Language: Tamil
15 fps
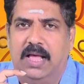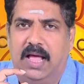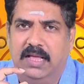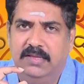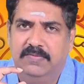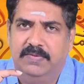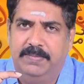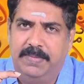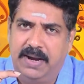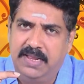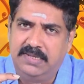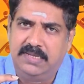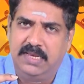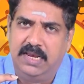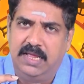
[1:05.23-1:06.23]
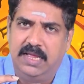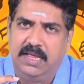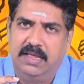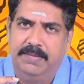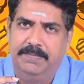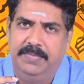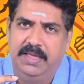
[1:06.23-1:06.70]
அது மனசில்
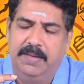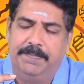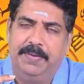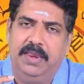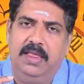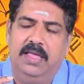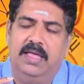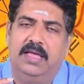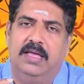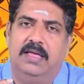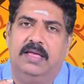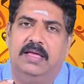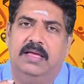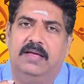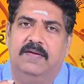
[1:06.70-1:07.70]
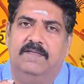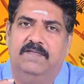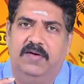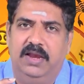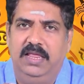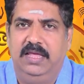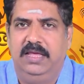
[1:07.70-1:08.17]
மிகப்பெரிய
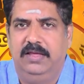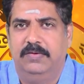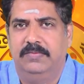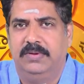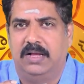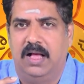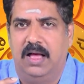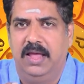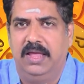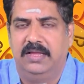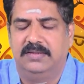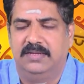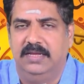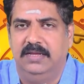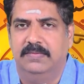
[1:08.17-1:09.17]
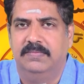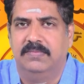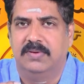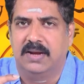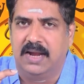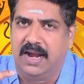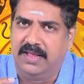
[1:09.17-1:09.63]
வலியையும் காயத்தையும்
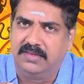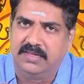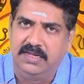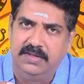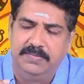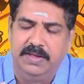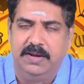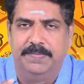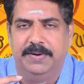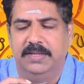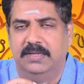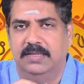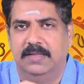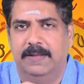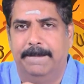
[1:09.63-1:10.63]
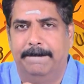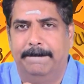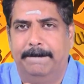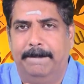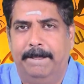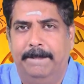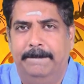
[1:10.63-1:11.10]
ரணத்தையும் ஏற்படுத்துது
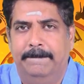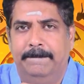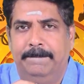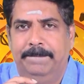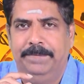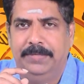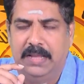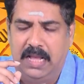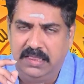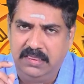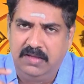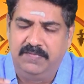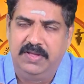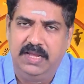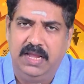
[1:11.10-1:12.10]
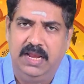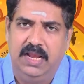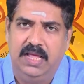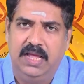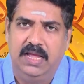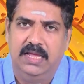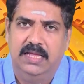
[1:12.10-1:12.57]
அந்த
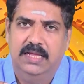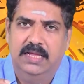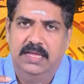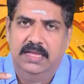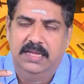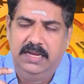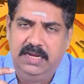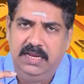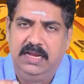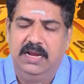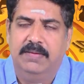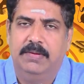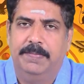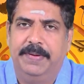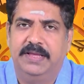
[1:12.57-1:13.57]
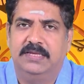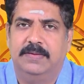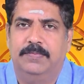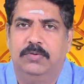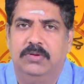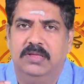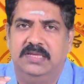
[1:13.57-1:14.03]
வகையில் இன்றைக்கி நம்ம பேச
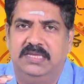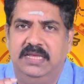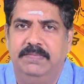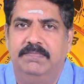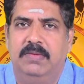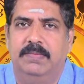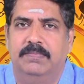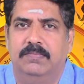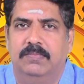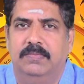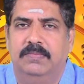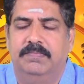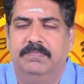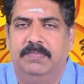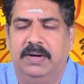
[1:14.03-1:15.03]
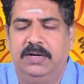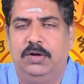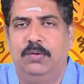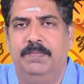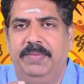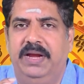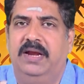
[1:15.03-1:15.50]
போகிறது சிம்மம்
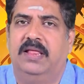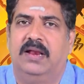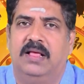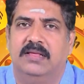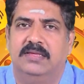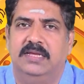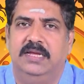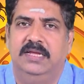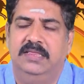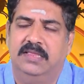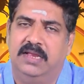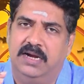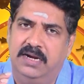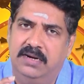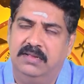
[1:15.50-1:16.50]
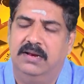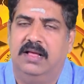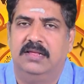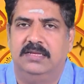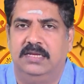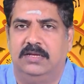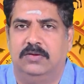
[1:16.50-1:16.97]
மற்றும் மீன ராசி இந்த ரெண்டு
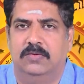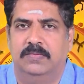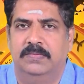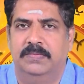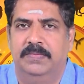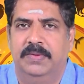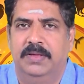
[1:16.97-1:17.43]
ராசிக்கும்